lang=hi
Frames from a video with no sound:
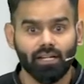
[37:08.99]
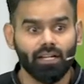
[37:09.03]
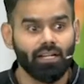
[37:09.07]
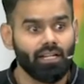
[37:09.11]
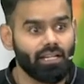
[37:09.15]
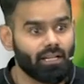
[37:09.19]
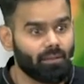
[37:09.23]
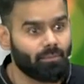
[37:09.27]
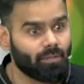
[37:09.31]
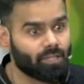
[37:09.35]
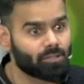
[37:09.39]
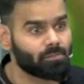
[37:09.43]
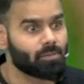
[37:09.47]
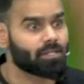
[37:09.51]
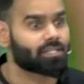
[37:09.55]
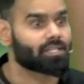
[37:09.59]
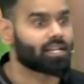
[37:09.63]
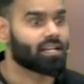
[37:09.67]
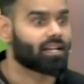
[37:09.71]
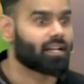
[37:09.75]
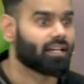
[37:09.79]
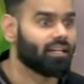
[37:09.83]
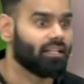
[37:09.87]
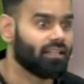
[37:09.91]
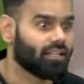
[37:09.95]
किडनियां बेच बेच
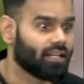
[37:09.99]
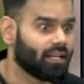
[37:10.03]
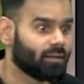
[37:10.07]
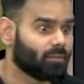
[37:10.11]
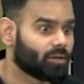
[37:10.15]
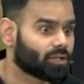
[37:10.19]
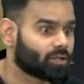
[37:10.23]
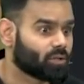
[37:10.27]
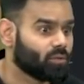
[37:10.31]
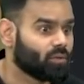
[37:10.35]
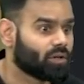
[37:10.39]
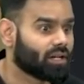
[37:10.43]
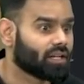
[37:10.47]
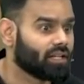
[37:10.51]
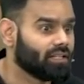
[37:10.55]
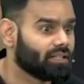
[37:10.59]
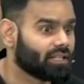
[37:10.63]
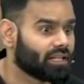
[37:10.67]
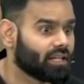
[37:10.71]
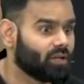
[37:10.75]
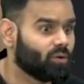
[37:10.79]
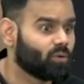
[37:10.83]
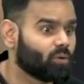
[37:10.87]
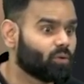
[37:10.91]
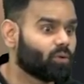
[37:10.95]
के खरीद रहे हैं बट क्यों खरीद
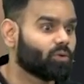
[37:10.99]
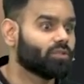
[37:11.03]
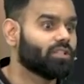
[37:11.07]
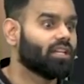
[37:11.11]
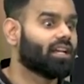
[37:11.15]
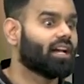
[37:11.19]
रहे हैं लोगों को